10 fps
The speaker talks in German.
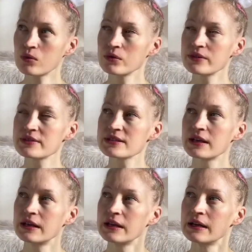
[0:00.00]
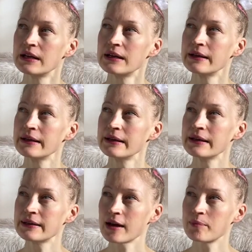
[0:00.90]
Und
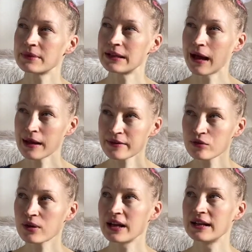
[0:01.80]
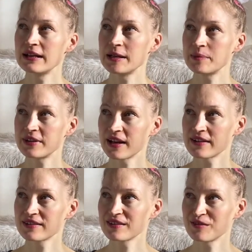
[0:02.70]
ich habe dann sogar erlebt,
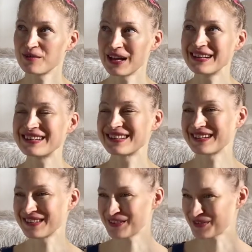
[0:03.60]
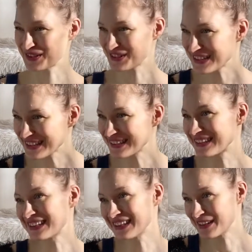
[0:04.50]
dass wenn ich dann diese
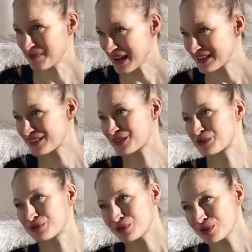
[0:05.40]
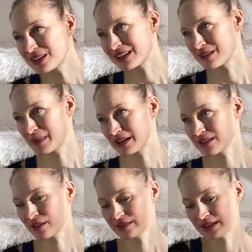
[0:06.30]
verschiedenen Elemente
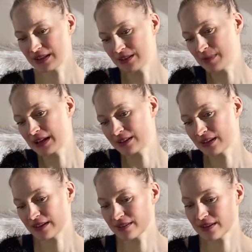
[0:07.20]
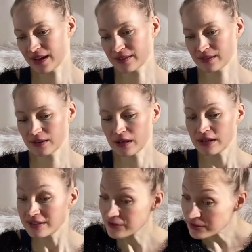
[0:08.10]
Flügelelemente aus den Elementen der Ekstase
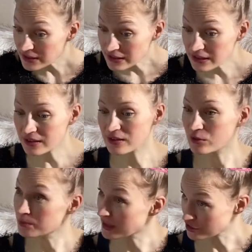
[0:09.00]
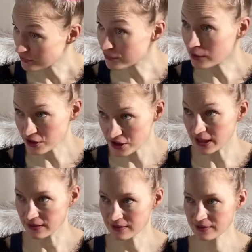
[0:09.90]
definiere und Menschen
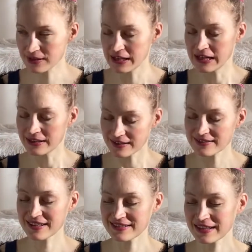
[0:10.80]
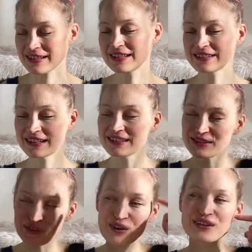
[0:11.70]
vorstelle, dass tatsächlich dann
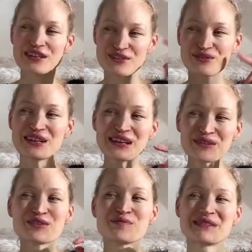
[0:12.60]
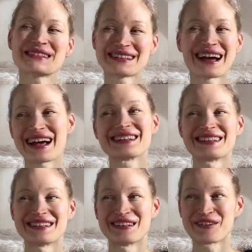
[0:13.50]
diese Konditionierung so ein bisschen
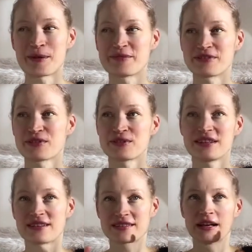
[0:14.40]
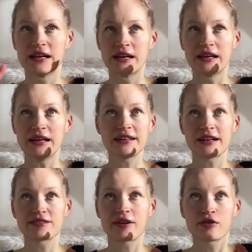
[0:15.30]
rattert in den Köpfen. So dieses,
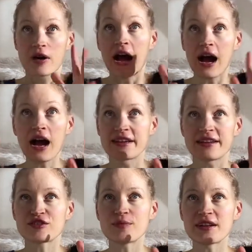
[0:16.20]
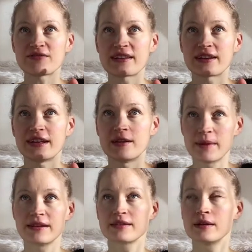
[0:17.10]
ich als Frau, so, ha, jetzt kommt das
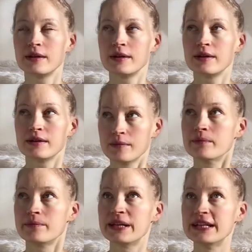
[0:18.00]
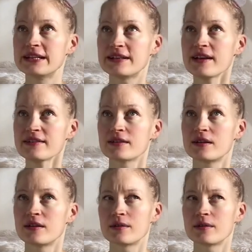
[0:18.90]
Wasserelement. Bin ich das?